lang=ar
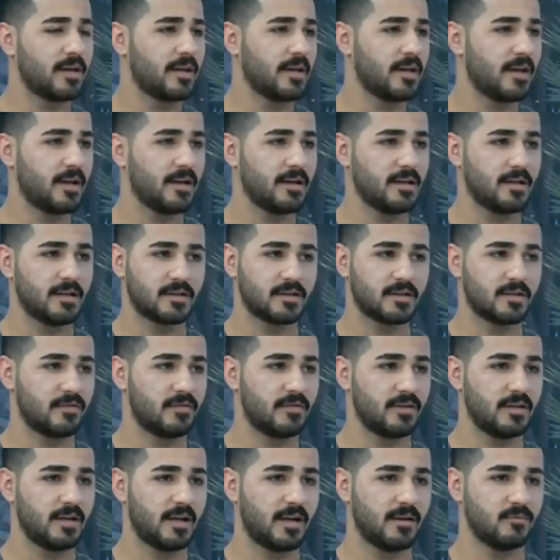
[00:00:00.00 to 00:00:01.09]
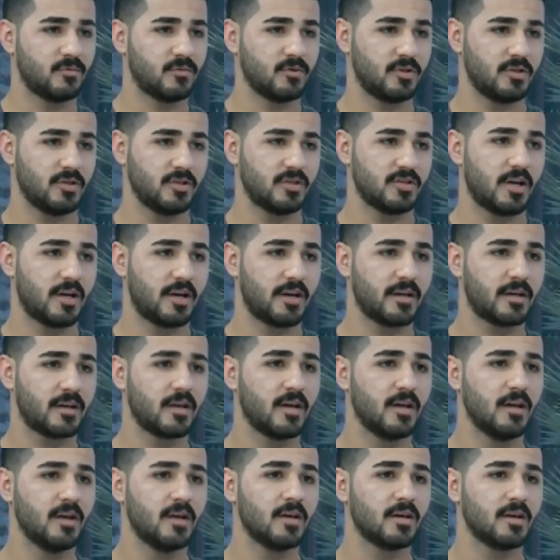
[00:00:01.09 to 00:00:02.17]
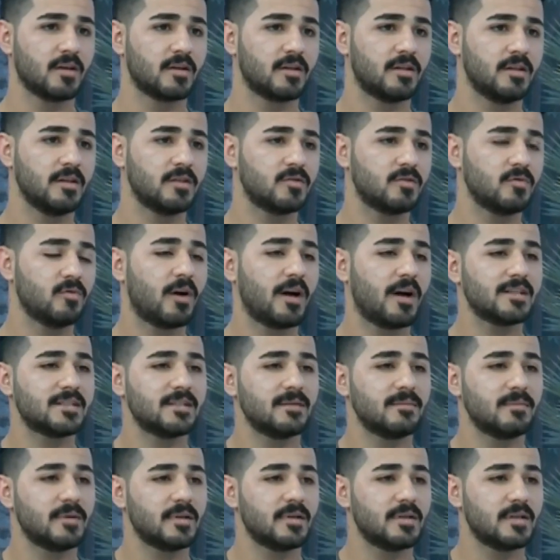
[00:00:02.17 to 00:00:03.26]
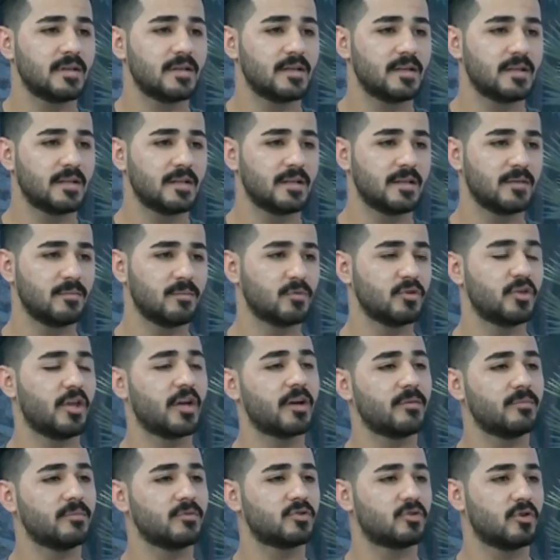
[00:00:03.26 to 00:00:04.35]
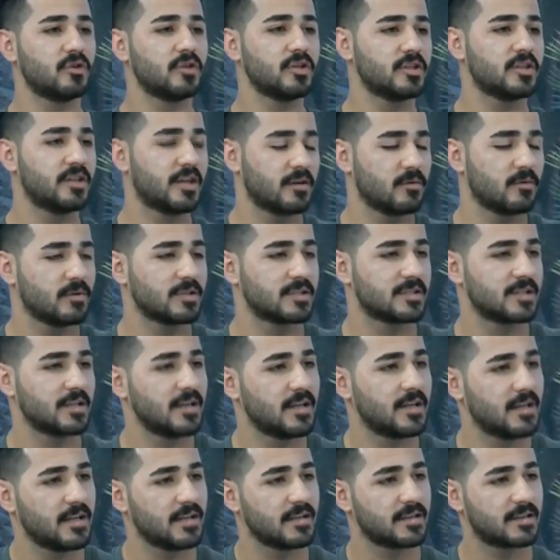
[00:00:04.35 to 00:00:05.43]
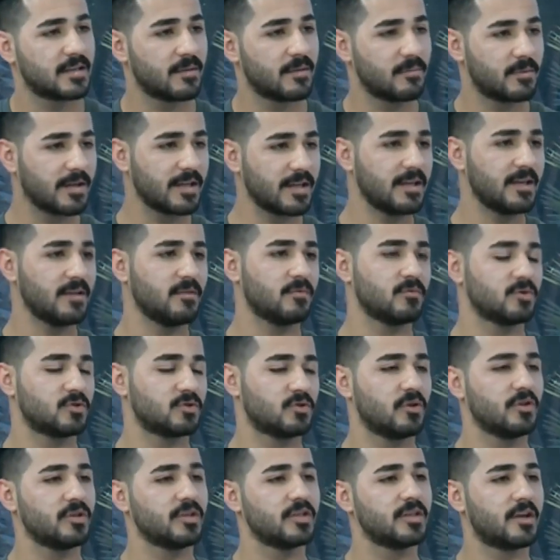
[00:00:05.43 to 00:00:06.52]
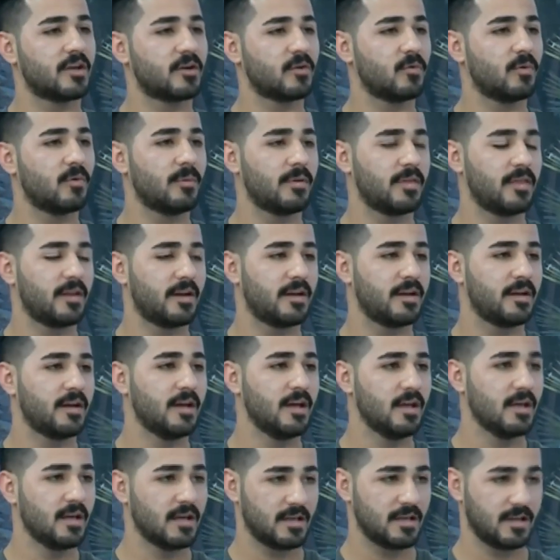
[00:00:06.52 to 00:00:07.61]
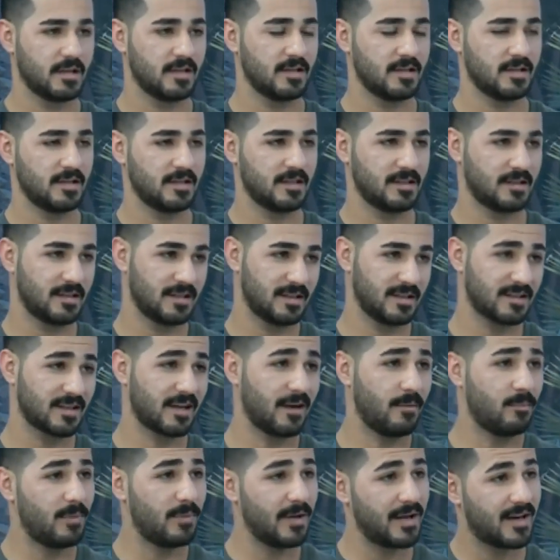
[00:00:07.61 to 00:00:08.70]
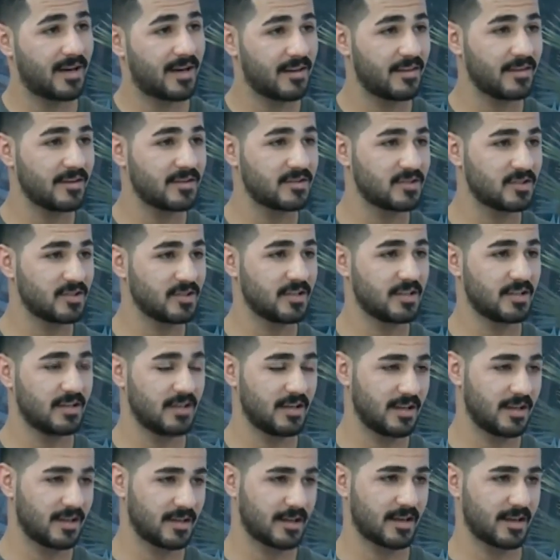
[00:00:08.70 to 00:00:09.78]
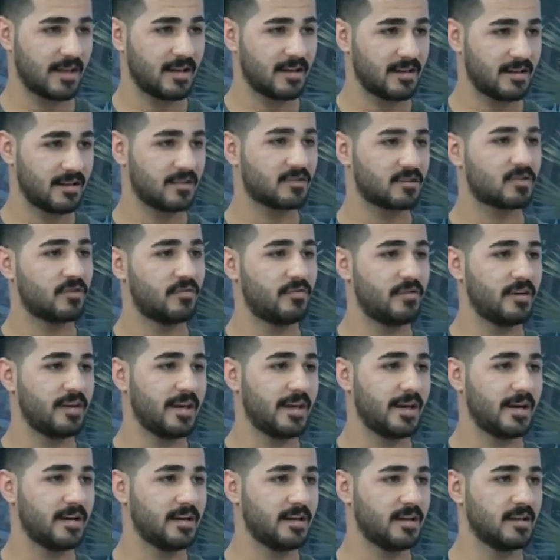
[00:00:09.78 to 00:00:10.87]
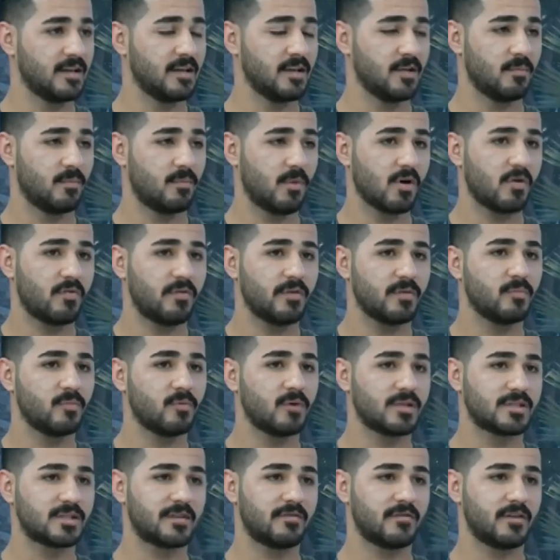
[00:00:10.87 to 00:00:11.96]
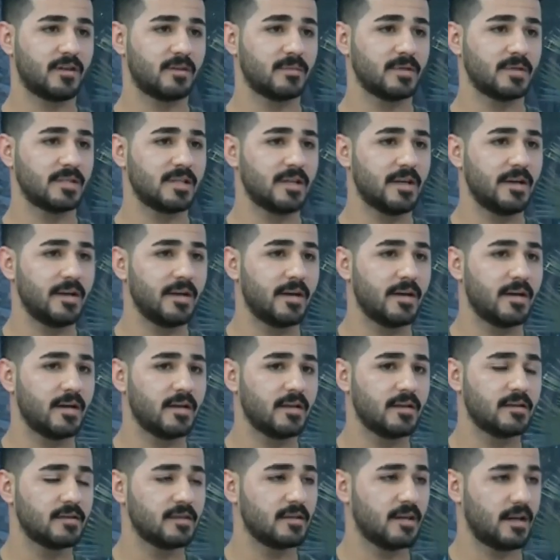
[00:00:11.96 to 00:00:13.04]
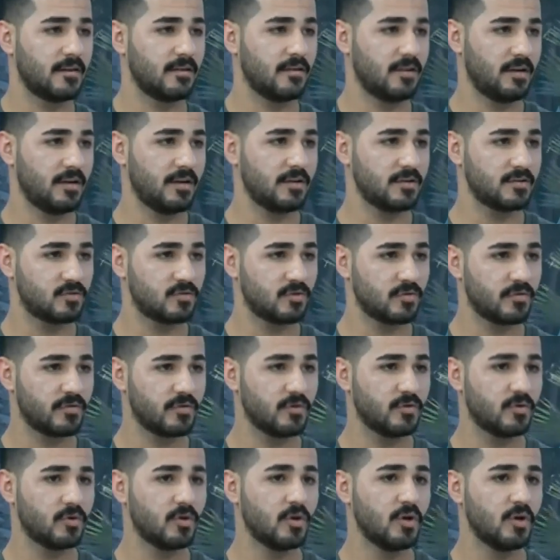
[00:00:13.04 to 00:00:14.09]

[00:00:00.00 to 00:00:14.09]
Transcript: يعني للطفل على مود يشارك قلت لك هو حسب المدرب شلون يقدر يوصل التمرين وشلون يقدر هو مثلا يتقبل هذا الشيء كالطفل يعني ماكو فد مواصفات بس احنا يعني احنا نشوف انه